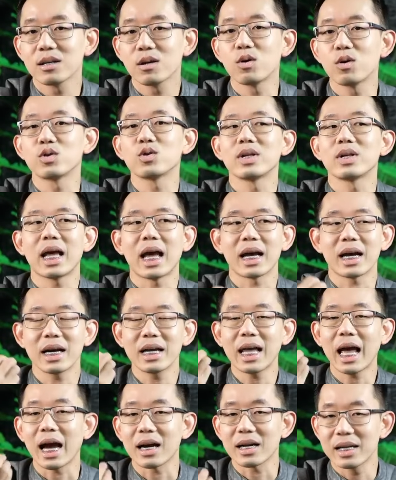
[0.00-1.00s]
คนส่วนใหญ่ก็
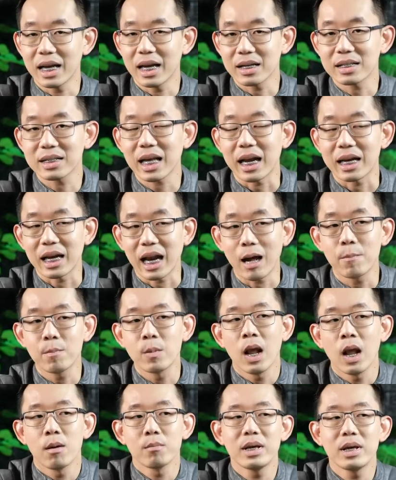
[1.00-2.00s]
อยากเลี้ยงสัตว์นะ
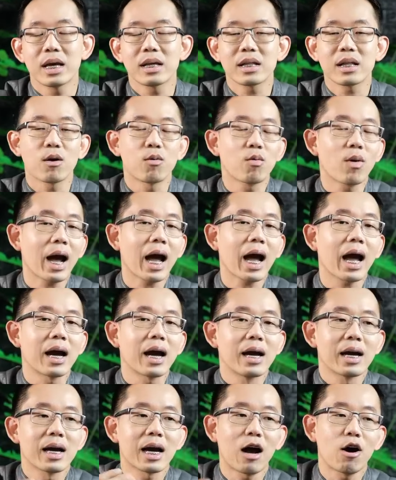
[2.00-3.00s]
เพียงแต่ว่า
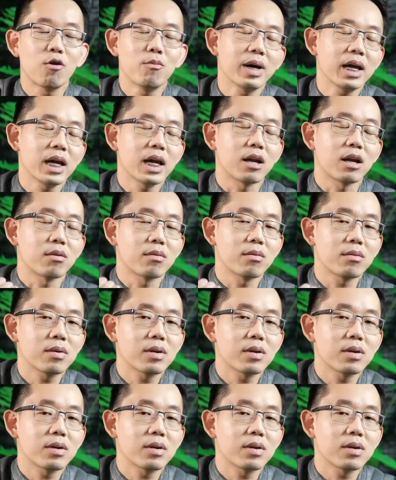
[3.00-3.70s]
เขาไม่เห็น